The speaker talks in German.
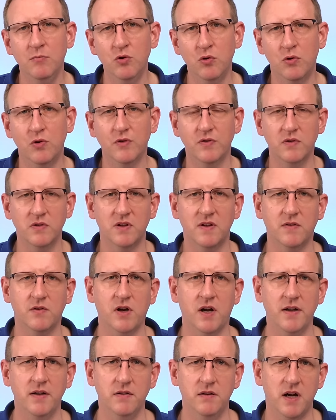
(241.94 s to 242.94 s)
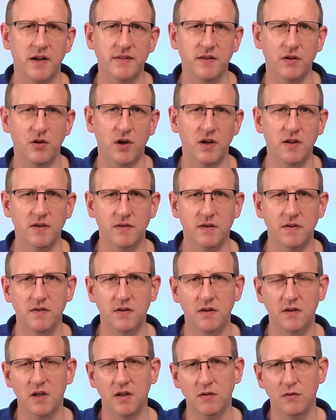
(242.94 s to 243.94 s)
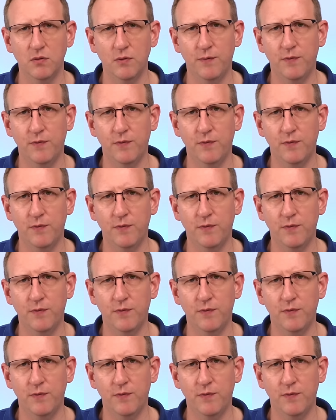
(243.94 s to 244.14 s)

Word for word: Mukus und das Ganze können Sie sich dann so